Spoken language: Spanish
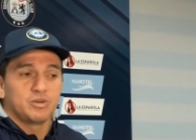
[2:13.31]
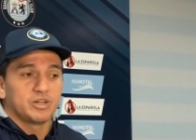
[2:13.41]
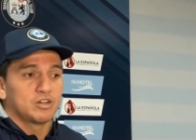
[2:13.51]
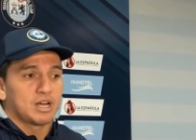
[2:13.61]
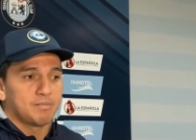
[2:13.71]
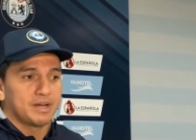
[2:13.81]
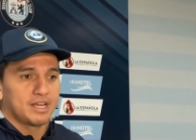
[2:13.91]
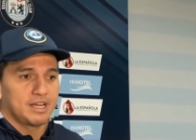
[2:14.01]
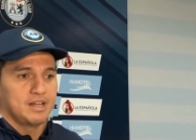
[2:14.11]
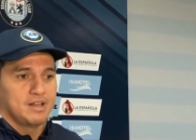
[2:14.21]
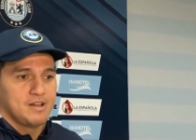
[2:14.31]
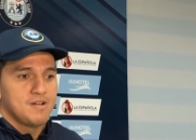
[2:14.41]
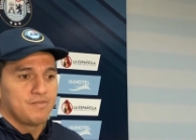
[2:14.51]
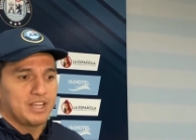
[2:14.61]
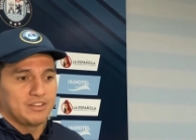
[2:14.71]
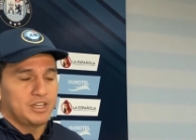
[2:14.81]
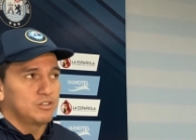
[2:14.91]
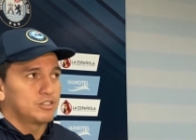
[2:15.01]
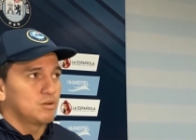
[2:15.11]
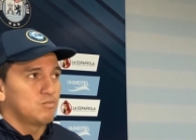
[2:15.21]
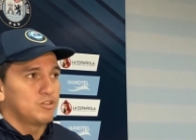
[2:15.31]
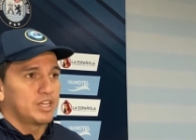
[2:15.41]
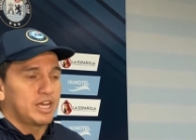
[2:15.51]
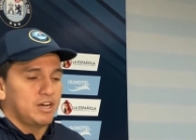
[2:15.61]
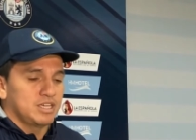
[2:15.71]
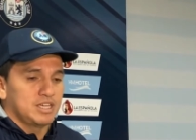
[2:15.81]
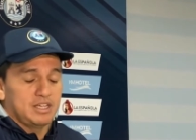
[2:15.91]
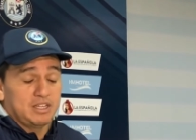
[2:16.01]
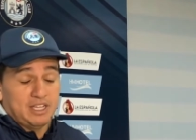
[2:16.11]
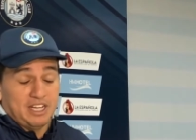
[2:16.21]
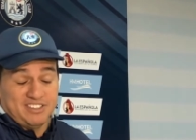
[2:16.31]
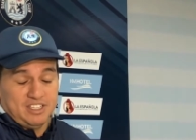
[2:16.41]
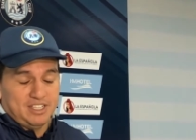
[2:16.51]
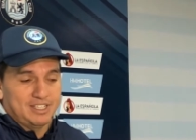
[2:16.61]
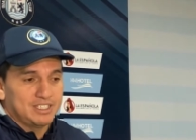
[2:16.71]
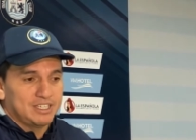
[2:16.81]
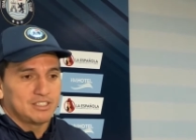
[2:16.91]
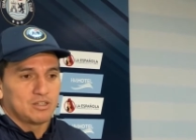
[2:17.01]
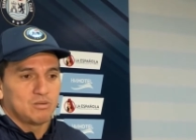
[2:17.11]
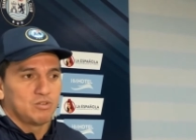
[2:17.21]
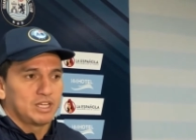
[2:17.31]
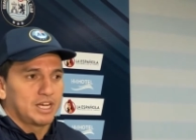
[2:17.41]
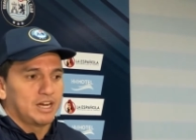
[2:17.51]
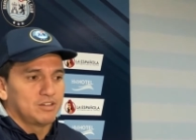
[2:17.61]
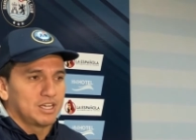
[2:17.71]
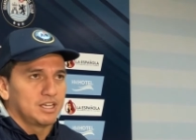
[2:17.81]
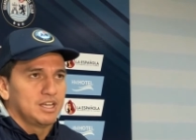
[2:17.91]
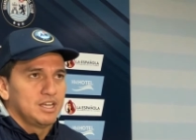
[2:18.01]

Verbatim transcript: Luego capaz que, entre ellos se comunicaron y, así tiene que ser, se comunicaron y,